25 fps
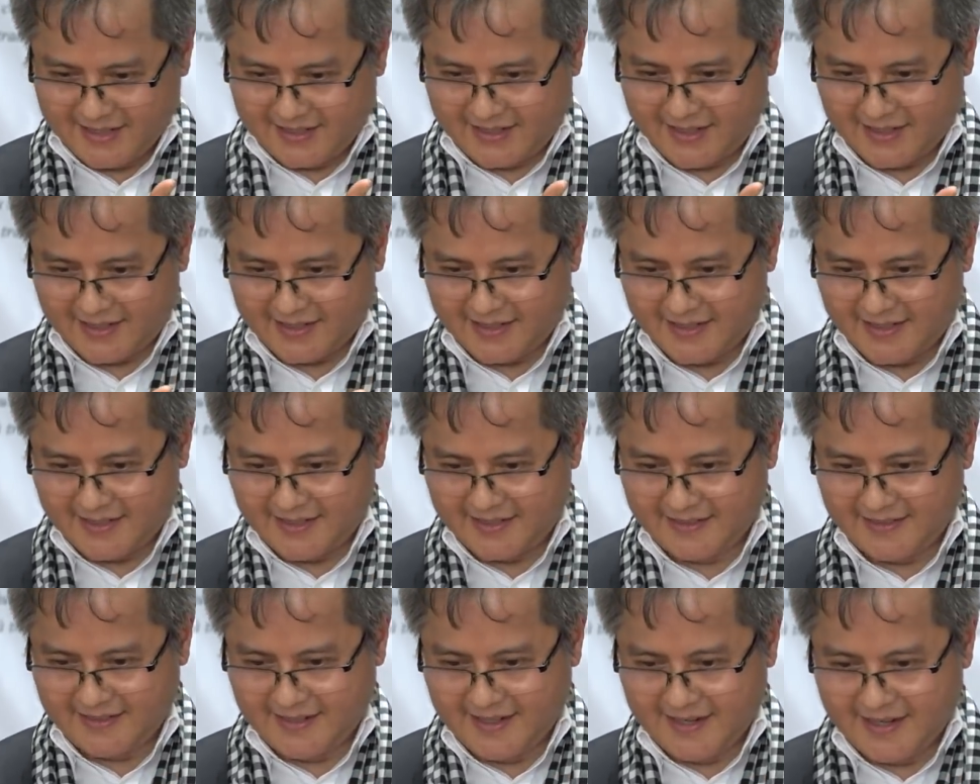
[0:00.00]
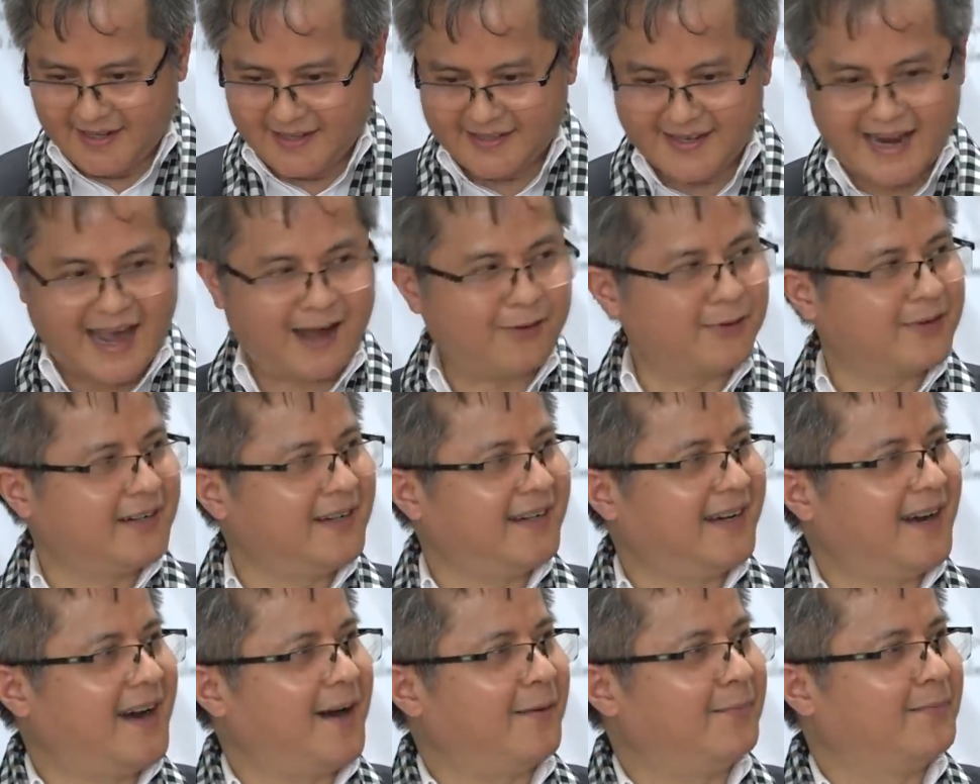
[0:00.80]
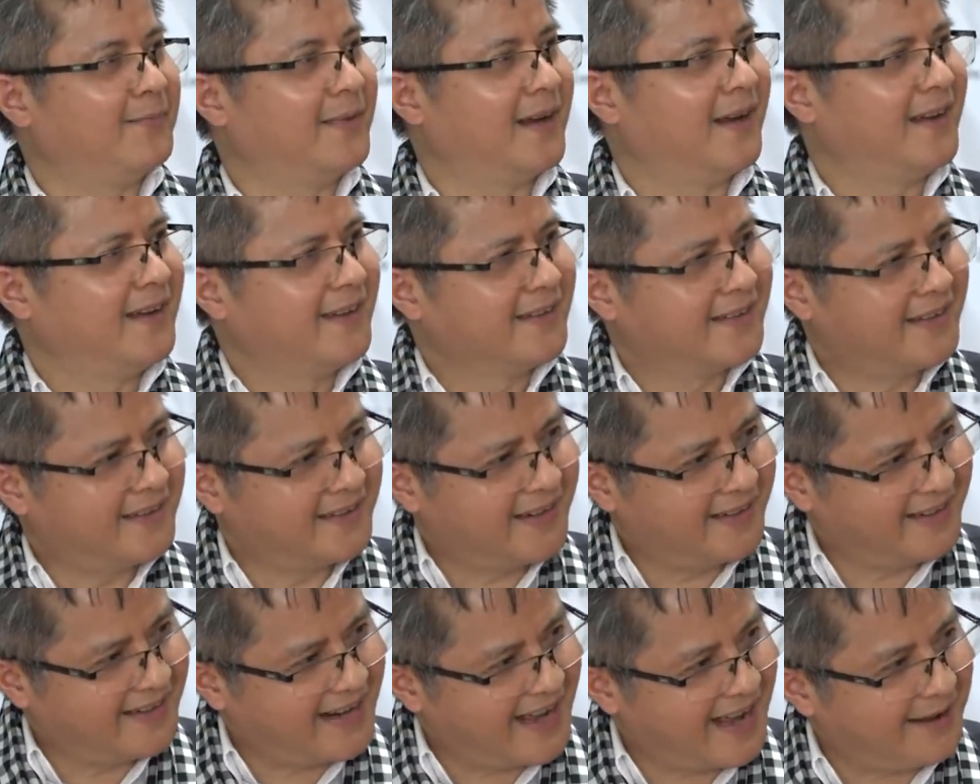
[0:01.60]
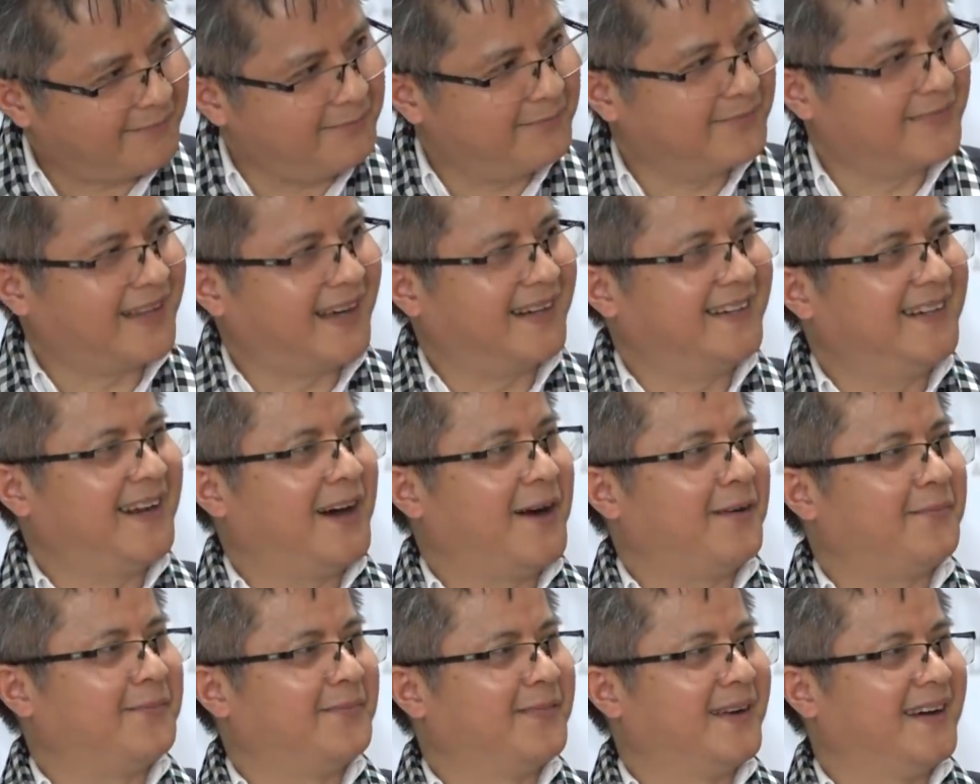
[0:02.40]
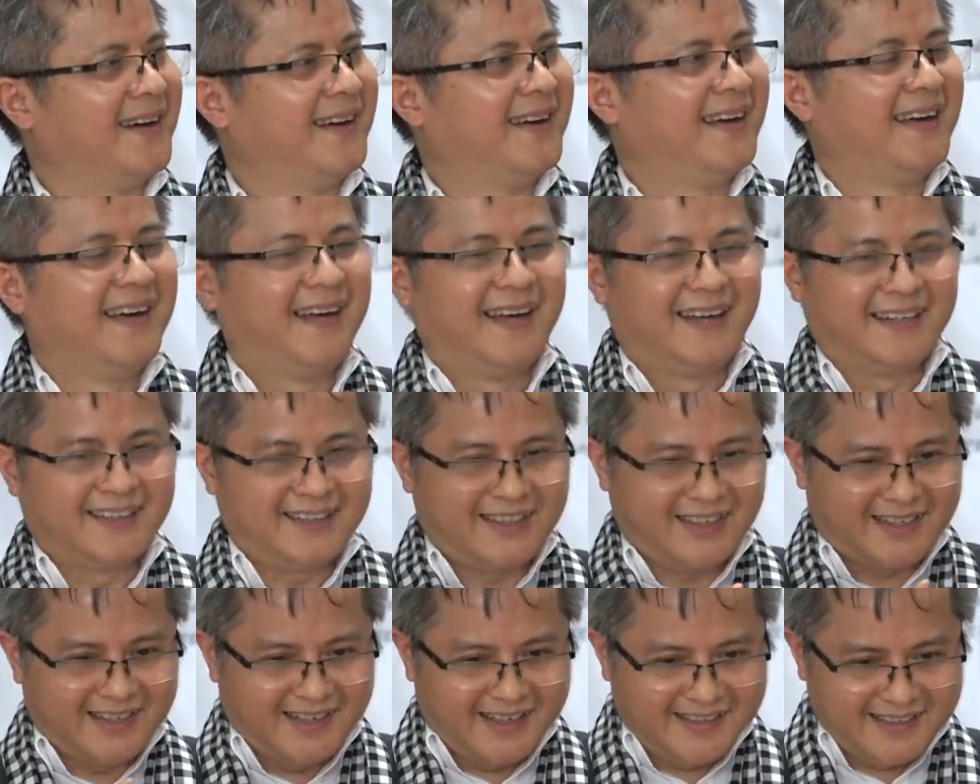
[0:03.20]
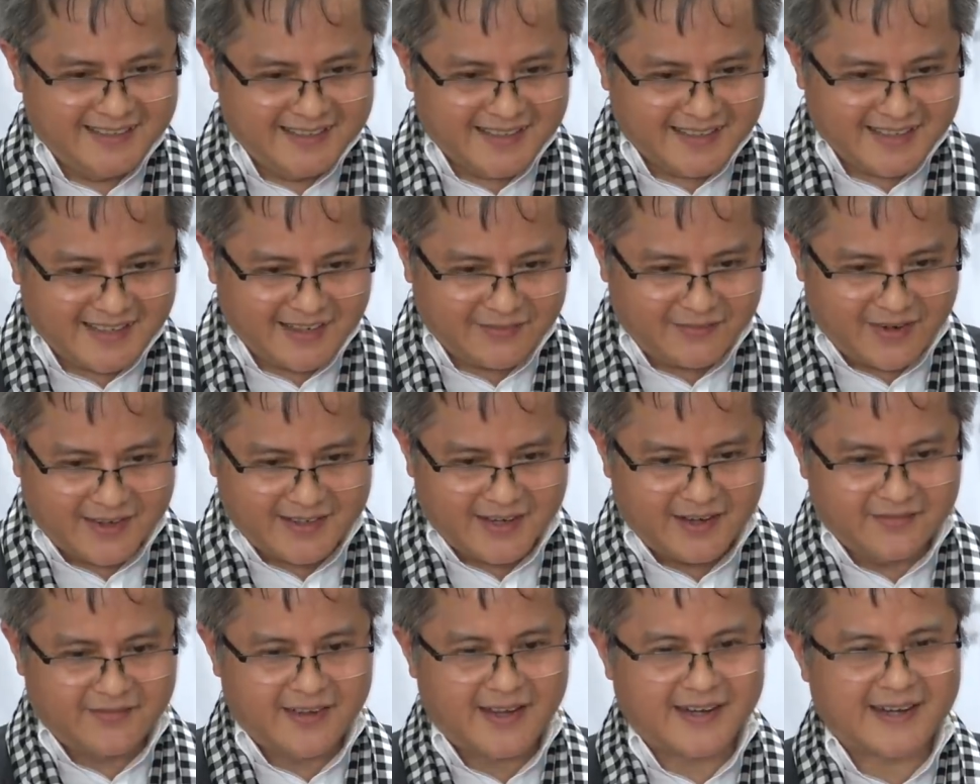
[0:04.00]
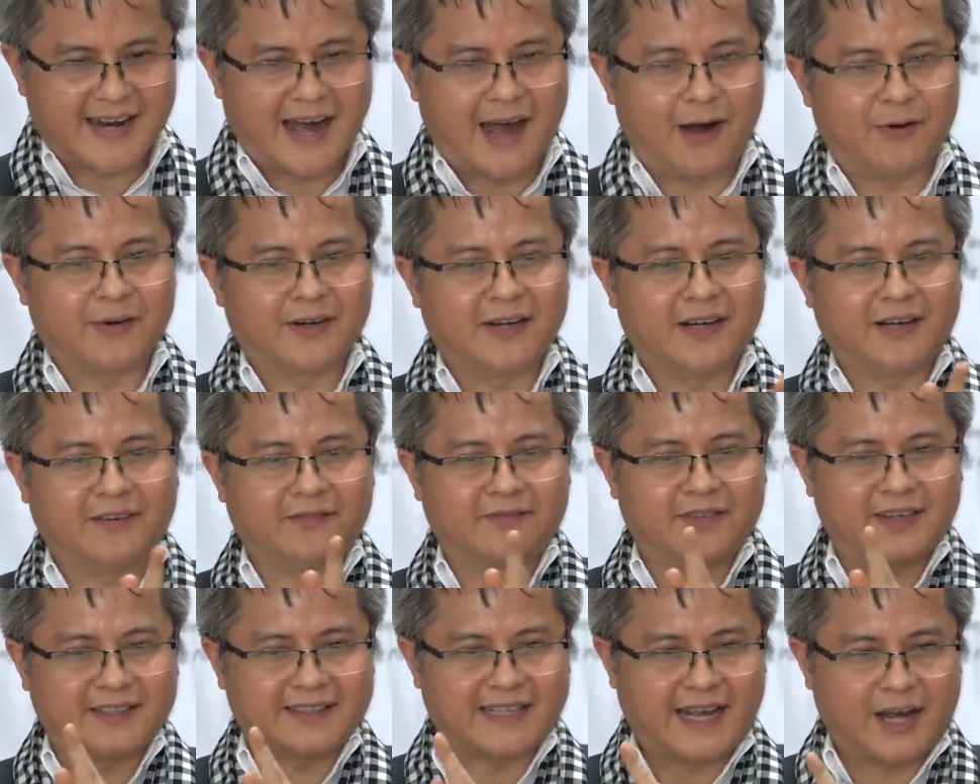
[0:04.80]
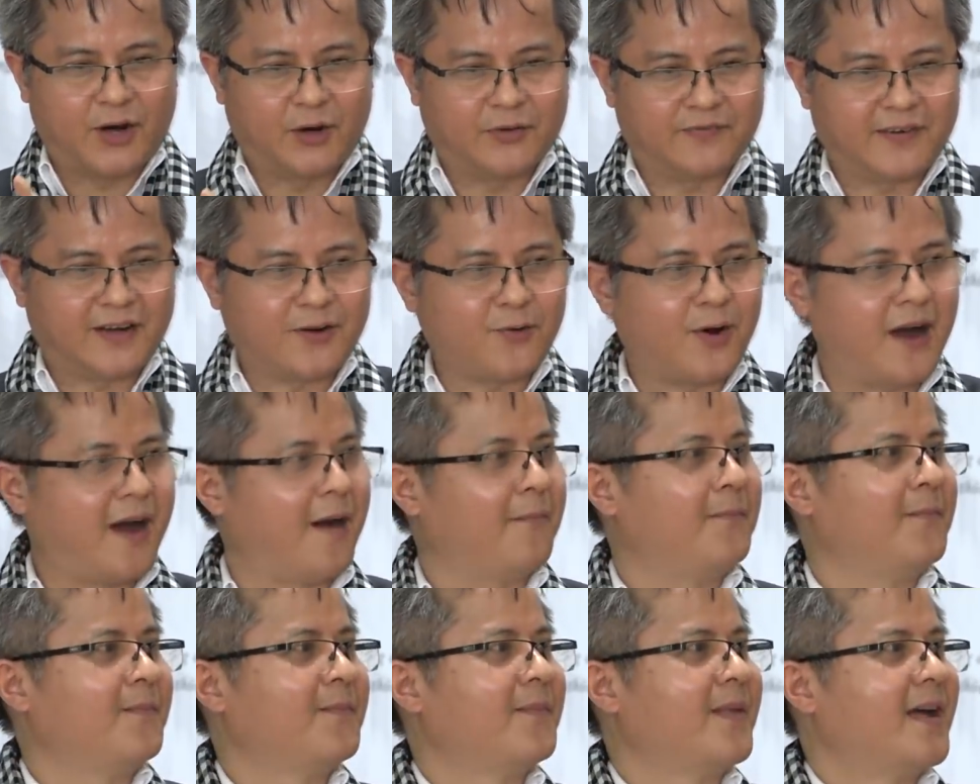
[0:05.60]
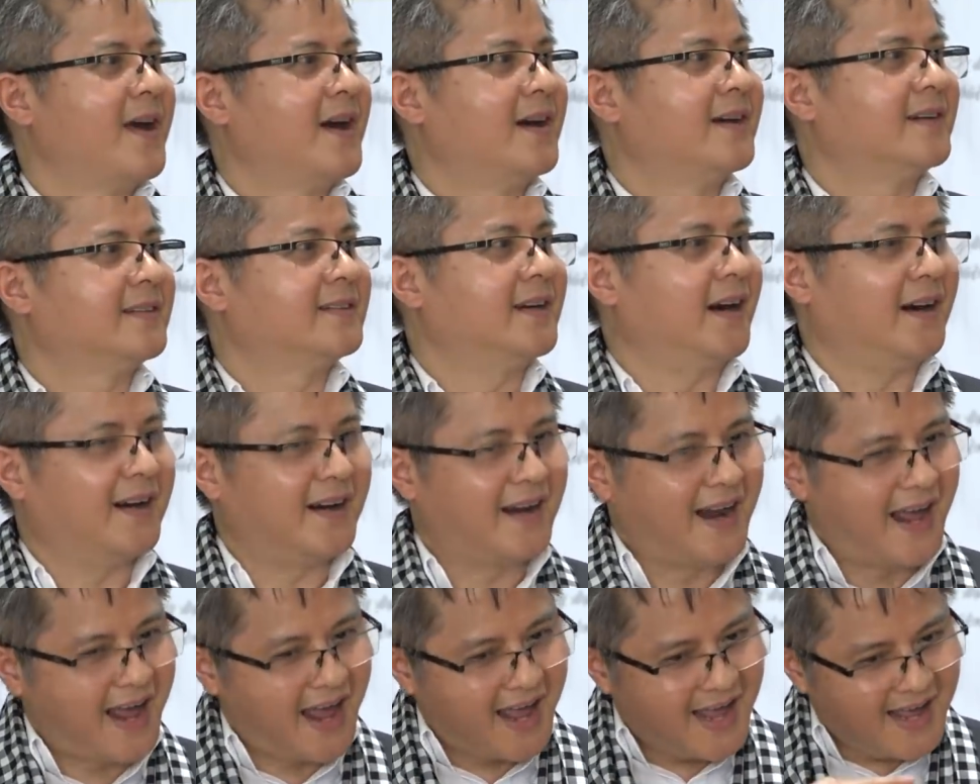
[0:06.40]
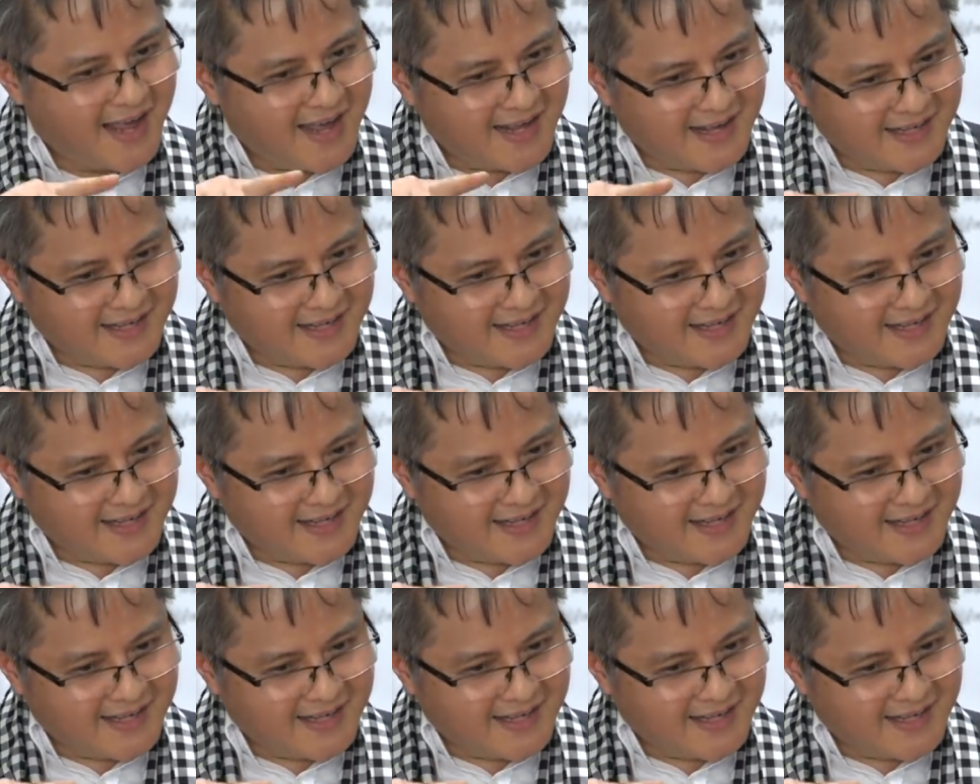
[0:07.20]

cho đến đạo đức học nè cho đến âm thanh học nè cho đến những cái vấn đề về đạo đức về xã hội và khoa học rất là